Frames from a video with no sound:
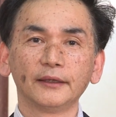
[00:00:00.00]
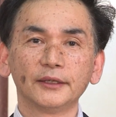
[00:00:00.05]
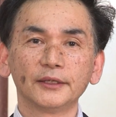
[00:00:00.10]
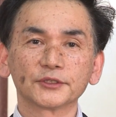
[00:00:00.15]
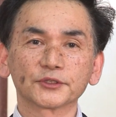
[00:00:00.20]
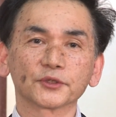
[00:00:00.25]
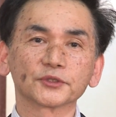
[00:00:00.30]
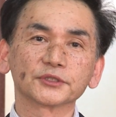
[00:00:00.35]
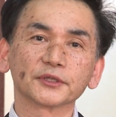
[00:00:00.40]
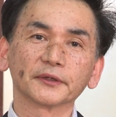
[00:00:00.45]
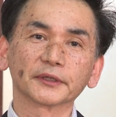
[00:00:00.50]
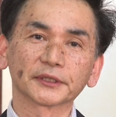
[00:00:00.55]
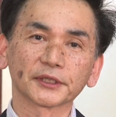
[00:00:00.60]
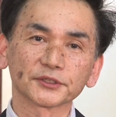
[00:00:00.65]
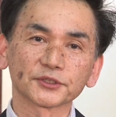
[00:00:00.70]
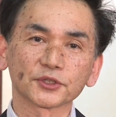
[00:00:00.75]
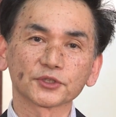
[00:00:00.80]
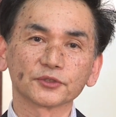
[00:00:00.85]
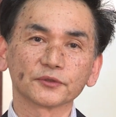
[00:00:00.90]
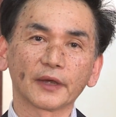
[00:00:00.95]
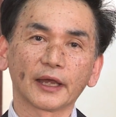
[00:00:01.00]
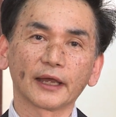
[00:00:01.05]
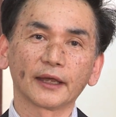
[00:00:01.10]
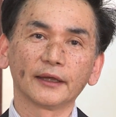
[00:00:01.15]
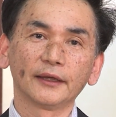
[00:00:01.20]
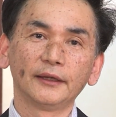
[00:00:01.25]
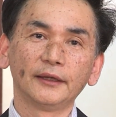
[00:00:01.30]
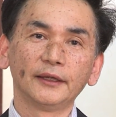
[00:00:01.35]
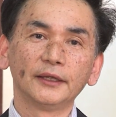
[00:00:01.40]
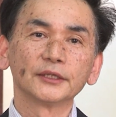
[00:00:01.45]
そして私たちは
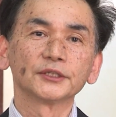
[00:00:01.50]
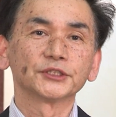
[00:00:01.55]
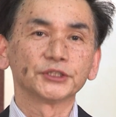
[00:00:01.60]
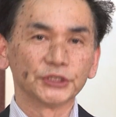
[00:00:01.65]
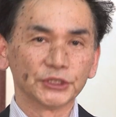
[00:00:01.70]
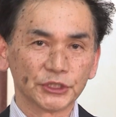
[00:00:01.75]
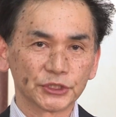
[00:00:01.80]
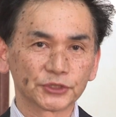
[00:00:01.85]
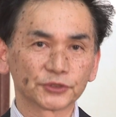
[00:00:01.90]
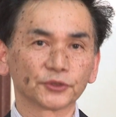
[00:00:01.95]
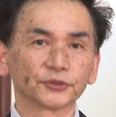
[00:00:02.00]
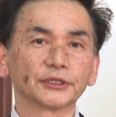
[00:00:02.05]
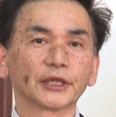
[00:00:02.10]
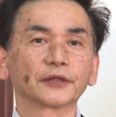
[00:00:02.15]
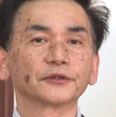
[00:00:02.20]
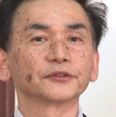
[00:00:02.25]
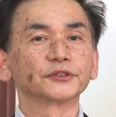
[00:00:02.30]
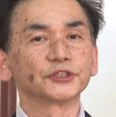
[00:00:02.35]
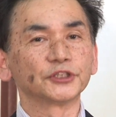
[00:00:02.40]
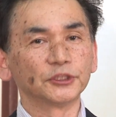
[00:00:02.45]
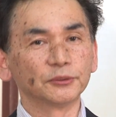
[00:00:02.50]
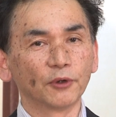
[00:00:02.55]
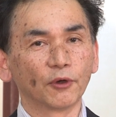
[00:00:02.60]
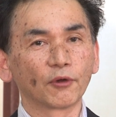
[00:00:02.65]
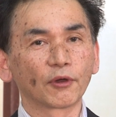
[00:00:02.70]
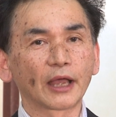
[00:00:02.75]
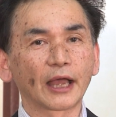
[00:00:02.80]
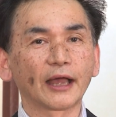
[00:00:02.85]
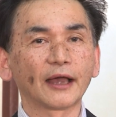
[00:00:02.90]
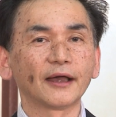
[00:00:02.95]
キリストにある希
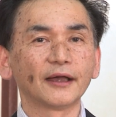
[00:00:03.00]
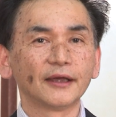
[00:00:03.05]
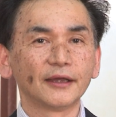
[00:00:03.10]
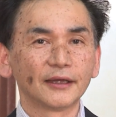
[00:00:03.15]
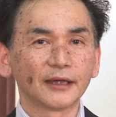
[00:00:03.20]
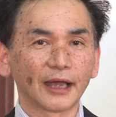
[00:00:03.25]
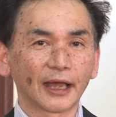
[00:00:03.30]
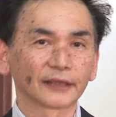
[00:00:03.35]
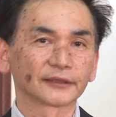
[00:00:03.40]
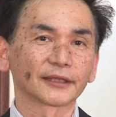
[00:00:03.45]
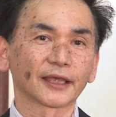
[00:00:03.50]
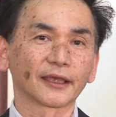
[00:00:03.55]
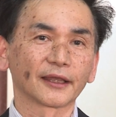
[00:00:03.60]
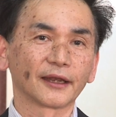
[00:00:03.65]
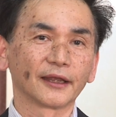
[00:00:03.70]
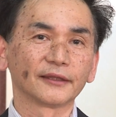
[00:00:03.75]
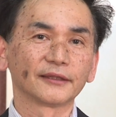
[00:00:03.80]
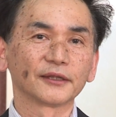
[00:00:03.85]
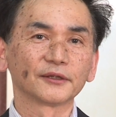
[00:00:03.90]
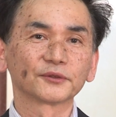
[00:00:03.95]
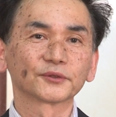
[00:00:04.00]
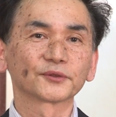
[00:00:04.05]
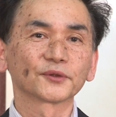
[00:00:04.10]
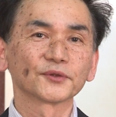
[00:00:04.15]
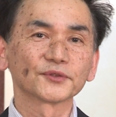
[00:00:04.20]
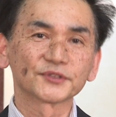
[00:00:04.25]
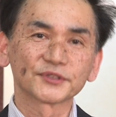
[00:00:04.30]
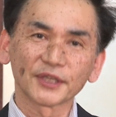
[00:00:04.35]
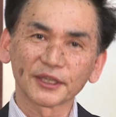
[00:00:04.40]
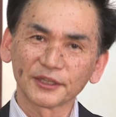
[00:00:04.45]
望が与えられていること
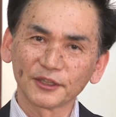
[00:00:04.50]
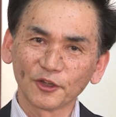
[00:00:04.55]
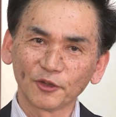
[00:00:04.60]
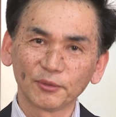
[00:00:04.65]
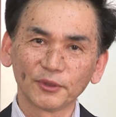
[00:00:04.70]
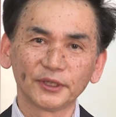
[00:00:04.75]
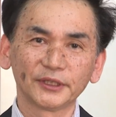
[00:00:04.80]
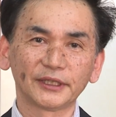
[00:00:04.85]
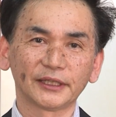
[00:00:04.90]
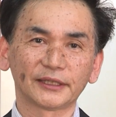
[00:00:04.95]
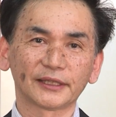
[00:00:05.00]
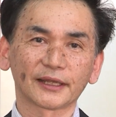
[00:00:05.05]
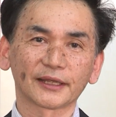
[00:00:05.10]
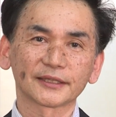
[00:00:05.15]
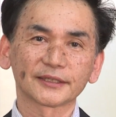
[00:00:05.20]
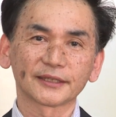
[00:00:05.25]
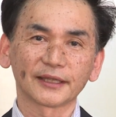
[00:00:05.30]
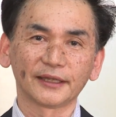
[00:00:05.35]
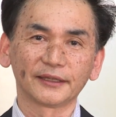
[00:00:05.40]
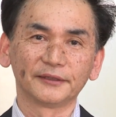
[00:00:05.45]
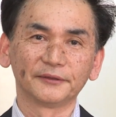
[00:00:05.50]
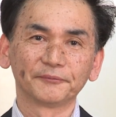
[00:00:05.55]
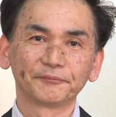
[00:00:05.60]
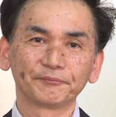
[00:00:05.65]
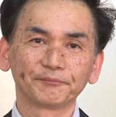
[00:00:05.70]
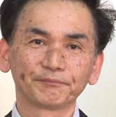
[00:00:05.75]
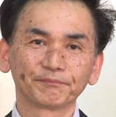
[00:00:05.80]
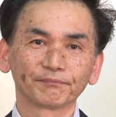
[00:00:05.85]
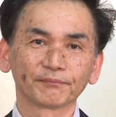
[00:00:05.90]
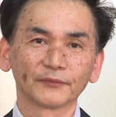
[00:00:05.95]
をぜひ覚えていただきたい
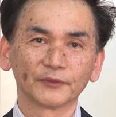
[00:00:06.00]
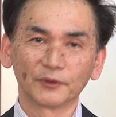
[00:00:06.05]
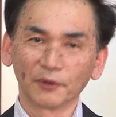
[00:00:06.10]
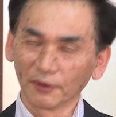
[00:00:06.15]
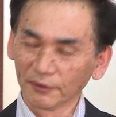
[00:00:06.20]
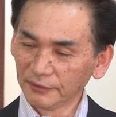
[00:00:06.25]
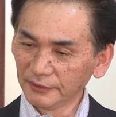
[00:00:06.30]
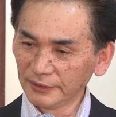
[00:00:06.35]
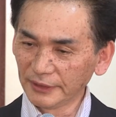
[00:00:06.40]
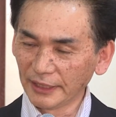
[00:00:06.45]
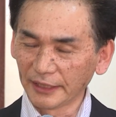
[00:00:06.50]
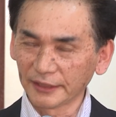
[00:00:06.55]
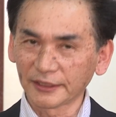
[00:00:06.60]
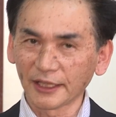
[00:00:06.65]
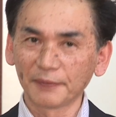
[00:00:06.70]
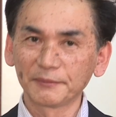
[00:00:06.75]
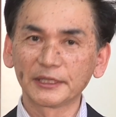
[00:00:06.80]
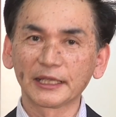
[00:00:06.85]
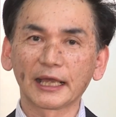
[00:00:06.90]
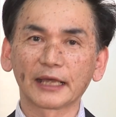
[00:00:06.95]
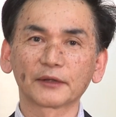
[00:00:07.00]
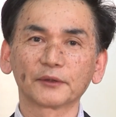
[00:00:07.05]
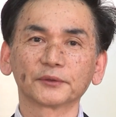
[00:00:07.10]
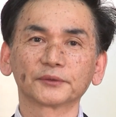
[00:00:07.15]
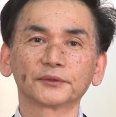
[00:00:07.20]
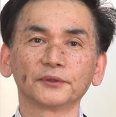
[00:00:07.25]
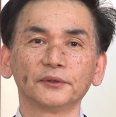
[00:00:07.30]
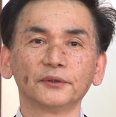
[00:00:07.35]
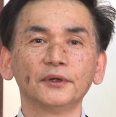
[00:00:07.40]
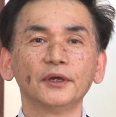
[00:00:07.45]
どんな痛みがあろう
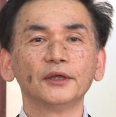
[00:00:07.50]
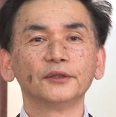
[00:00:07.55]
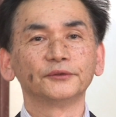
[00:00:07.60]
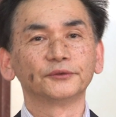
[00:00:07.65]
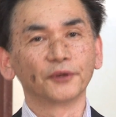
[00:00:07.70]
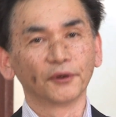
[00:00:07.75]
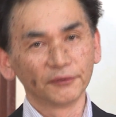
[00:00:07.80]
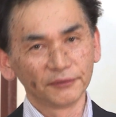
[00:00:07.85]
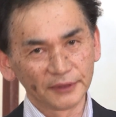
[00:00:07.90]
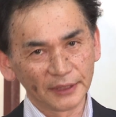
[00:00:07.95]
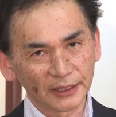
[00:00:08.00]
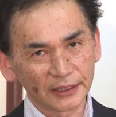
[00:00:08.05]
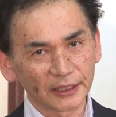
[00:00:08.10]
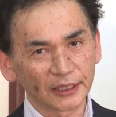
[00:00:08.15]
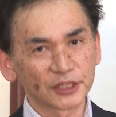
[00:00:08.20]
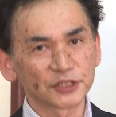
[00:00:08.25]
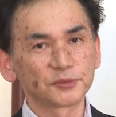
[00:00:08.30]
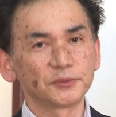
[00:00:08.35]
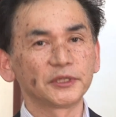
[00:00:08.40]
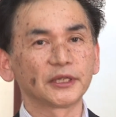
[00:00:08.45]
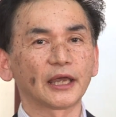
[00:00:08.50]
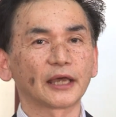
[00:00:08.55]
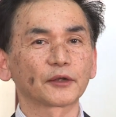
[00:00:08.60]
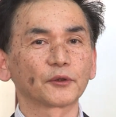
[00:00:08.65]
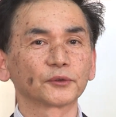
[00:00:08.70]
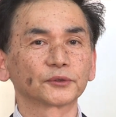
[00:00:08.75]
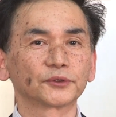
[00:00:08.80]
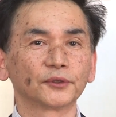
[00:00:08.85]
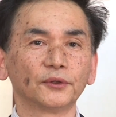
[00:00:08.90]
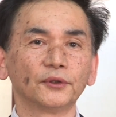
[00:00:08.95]
とどんな悲しみがあろ
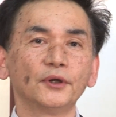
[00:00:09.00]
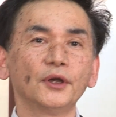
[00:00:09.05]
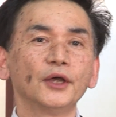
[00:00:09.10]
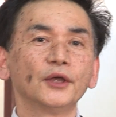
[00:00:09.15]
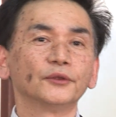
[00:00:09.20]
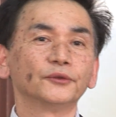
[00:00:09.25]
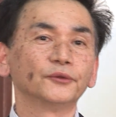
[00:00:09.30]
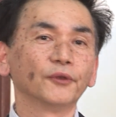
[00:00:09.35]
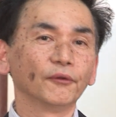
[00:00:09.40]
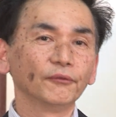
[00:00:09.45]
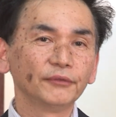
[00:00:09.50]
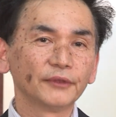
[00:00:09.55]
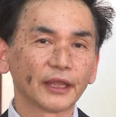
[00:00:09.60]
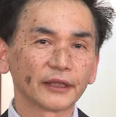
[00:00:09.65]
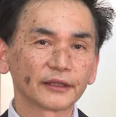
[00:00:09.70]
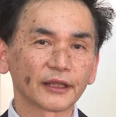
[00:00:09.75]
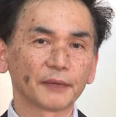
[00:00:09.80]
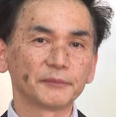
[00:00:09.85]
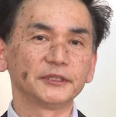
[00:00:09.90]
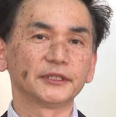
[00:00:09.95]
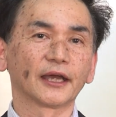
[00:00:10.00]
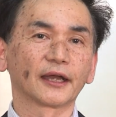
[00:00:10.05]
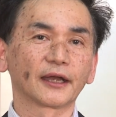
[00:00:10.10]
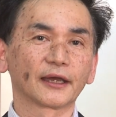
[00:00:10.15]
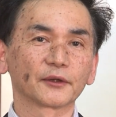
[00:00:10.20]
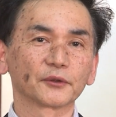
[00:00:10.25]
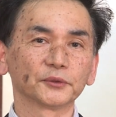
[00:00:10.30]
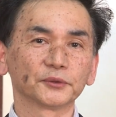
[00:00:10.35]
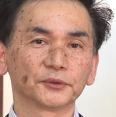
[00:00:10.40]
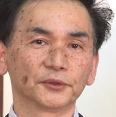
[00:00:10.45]
うとどんな涙が
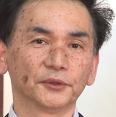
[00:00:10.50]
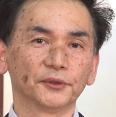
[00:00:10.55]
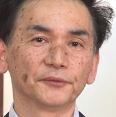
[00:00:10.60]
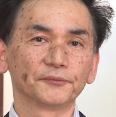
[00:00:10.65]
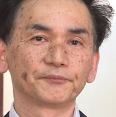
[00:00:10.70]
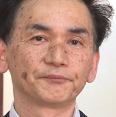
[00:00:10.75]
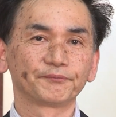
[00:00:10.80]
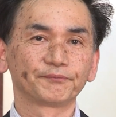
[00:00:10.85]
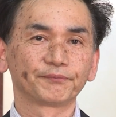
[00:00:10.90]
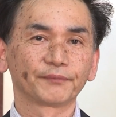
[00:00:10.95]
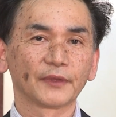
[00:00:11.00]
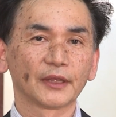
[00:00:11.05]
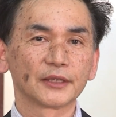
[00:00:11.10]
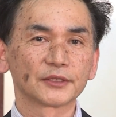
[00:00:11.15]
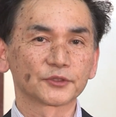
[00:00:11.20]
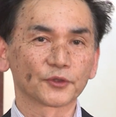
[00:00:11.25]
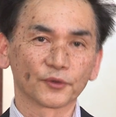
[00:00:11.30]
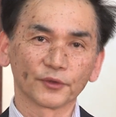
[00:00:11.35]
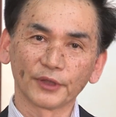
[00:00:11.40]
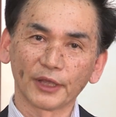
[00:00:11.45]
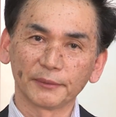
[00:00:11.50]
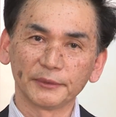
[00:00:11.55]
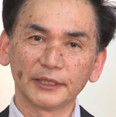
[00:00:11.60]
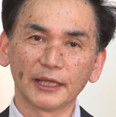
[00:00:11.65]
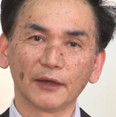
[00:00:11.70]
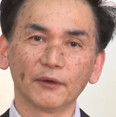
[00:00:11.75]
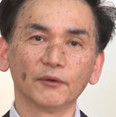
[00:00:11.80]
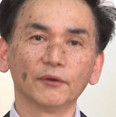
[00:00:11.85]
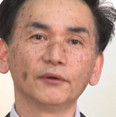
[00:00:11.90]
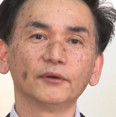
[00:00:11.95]
あろうとその
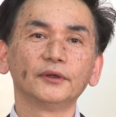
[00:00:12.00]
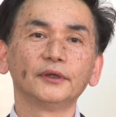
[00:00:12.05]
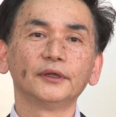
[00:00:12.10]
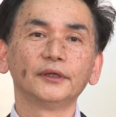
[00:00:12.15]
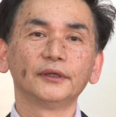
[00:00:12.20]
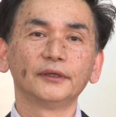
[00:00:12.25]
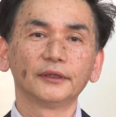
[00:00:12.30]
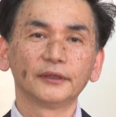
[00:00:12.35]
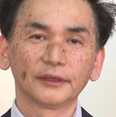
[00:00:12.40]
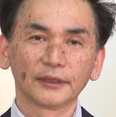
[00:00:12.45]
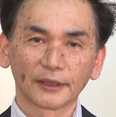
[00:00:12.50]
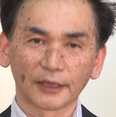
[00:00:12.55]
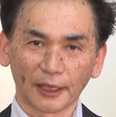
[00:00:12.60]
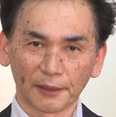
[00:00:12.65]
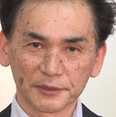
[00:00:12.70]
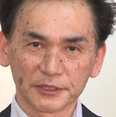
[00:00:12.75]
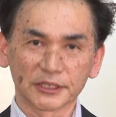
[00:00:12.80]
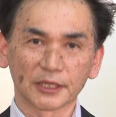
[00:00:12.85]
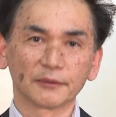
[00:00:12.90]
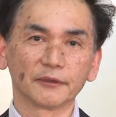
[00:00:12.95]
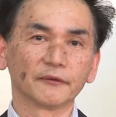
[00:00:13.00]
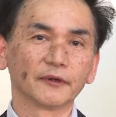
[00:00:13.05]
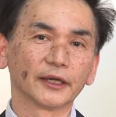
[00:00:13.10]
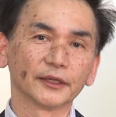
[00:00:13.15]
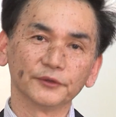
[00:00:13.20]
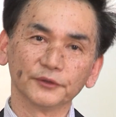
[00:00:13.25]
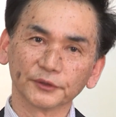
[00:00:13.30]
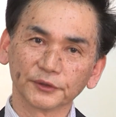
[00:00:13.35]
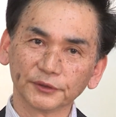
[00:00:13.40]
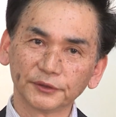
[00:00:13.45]
涙を神様は
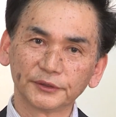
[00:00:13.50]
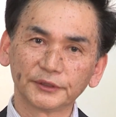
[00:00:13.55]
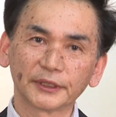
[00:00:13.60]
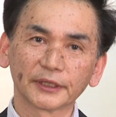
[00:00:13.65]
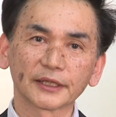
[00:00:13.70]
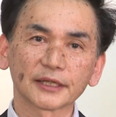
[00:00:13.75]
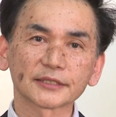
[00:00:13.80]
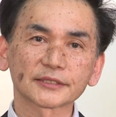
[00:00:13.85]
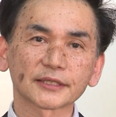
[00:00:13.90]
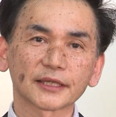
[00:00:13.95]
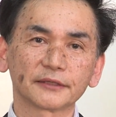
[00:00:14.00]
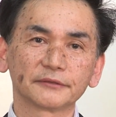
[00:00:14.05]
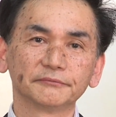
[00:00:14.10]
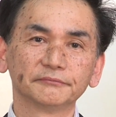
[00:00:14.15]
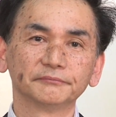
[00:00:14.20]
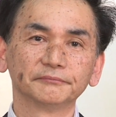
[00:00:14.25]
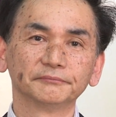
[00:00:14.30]
拭ってくださる